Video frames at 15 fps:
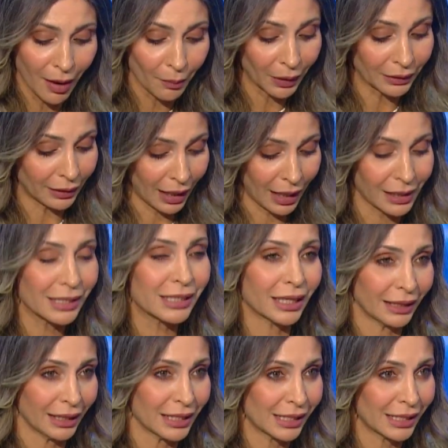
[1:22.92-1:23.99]
بمطرح
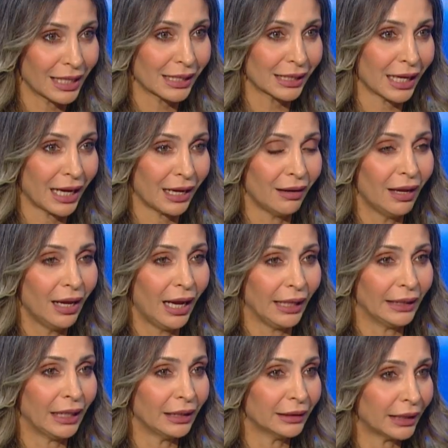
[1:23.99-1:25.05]
اصلا حساس
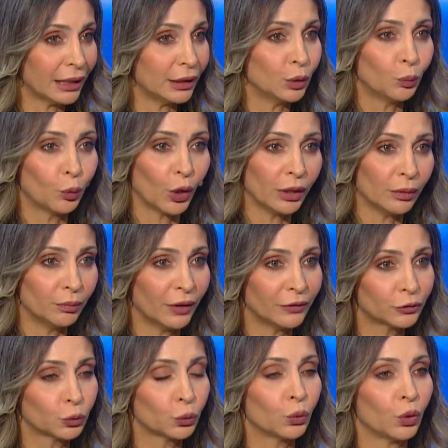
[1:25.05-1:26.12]
كعنايه قلب وقلب
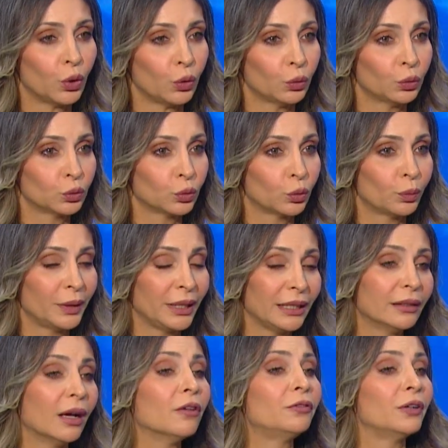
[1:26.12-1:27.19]
مفتوح
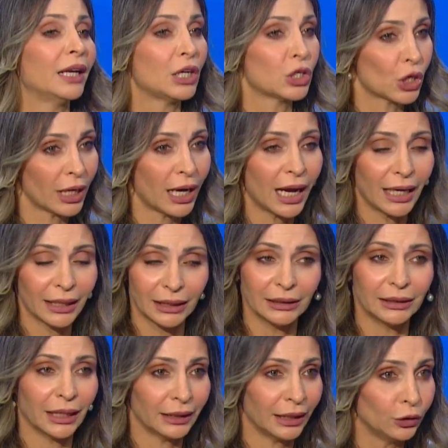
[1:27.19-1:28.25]
وبالاضافه للجرحى
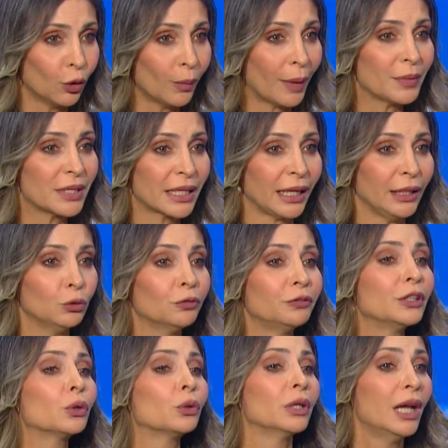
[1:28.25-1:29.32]
اكيد يعني اليوم عم يستعينوا
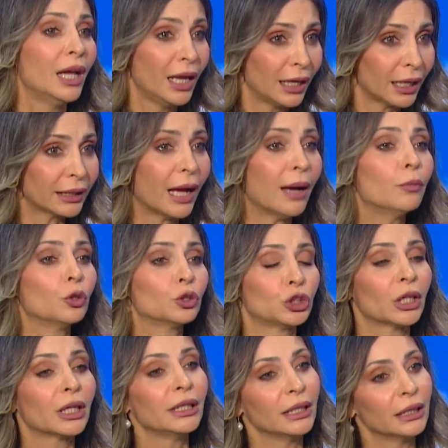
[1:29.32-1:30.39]
فيكم لتعملوا
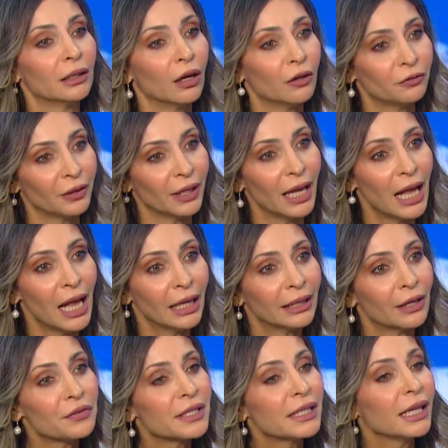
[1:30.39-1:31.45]
شغل اضافي صح.
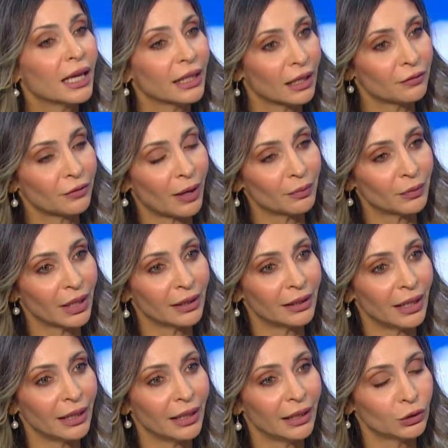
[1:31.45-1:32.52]
نفسيا كيف عم
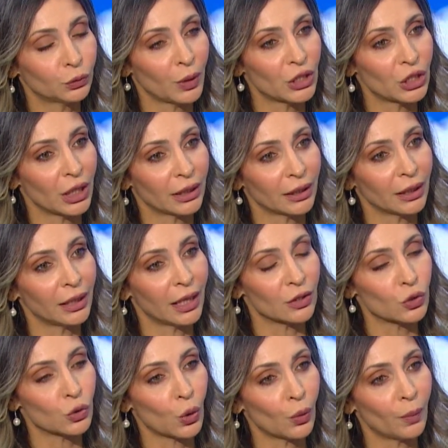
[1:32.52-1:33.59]
تقدري تواجهي كل
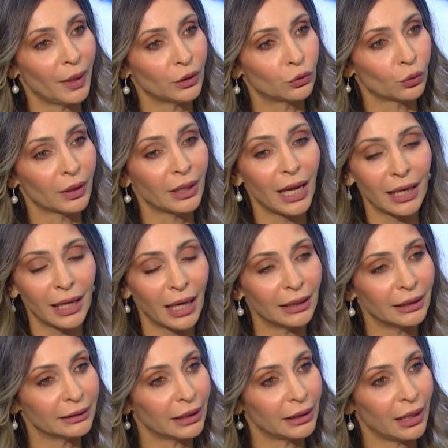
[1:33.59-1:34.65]
هالصعوبات وكل
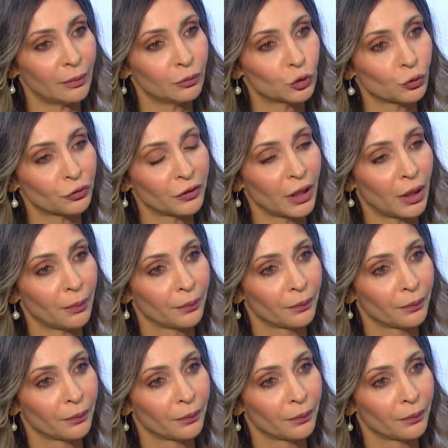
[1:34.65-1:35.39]
هالحالات اللي عم تشوفيها